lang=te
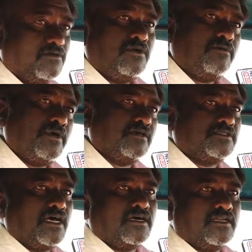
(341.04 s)
దిగు కూడా
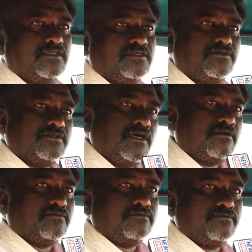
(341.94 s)
మాకు సహకరించిండు
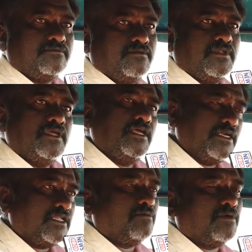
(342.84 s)
సార్
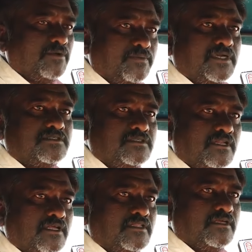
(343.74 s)
ఏంటి అమ్మ మీ
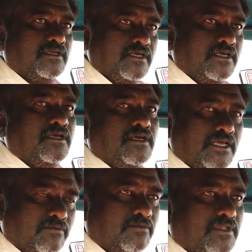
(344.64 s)
పరిస్థితి లేని
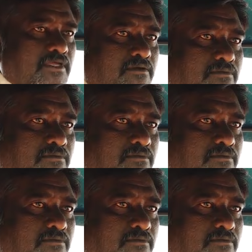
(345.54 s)
ఏముంది